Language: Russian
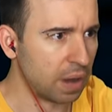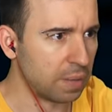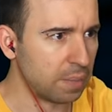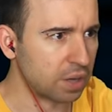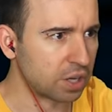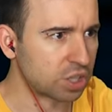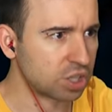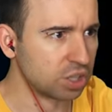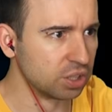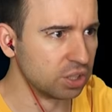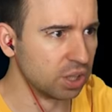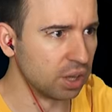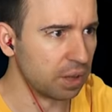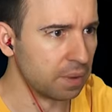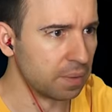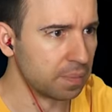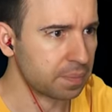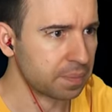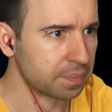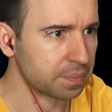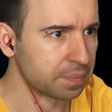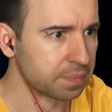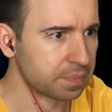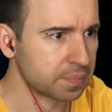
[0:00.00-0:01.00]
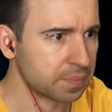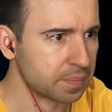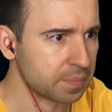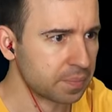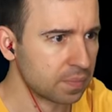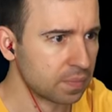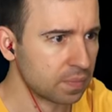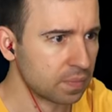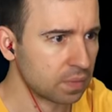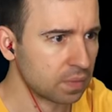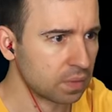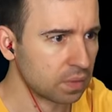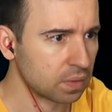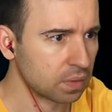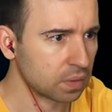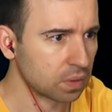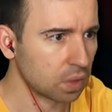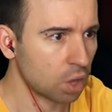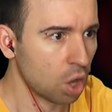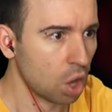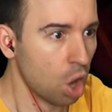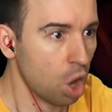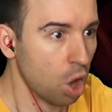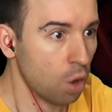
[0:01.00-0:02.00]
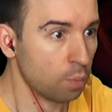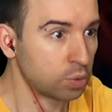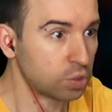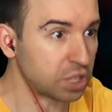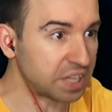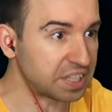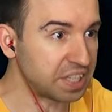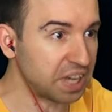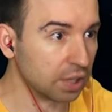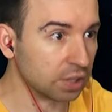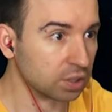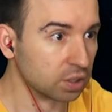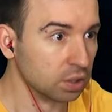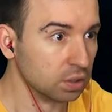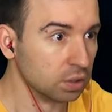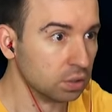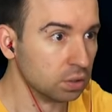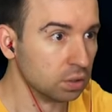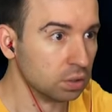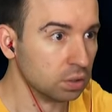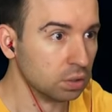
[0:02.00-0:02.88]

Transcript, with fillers: Моя машина. Ну, сосед!